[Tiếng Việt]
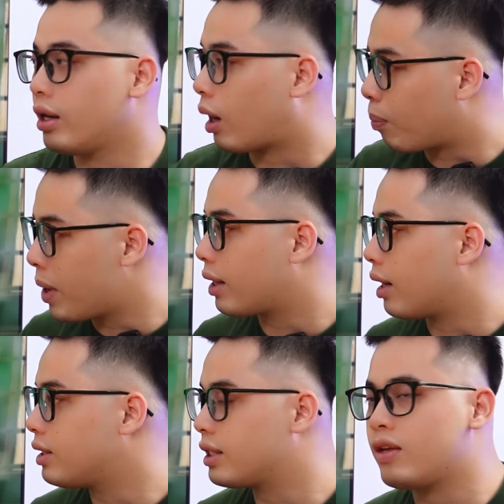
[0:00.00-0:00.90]
Đặc biệt
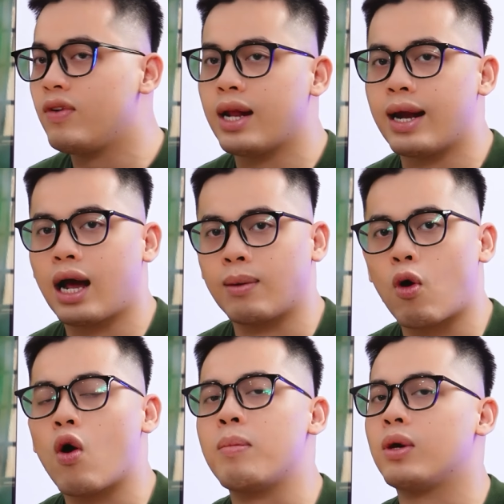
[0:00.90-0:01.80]
là chiếc TV này đã gắn
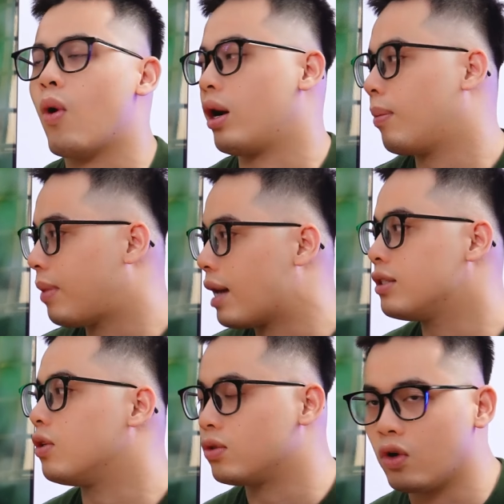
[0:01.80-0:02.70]
bó với mình khoảng 5
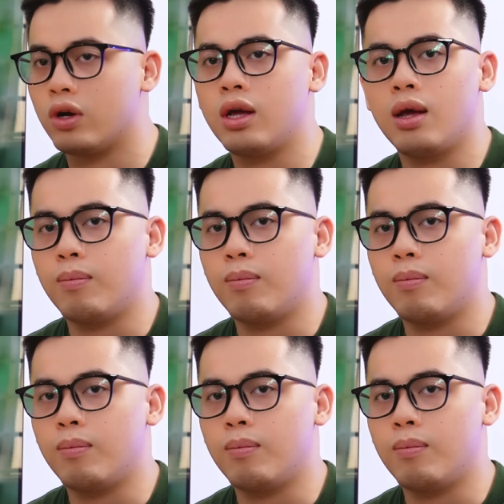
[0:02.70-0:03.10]
tháng sử dụng rồi.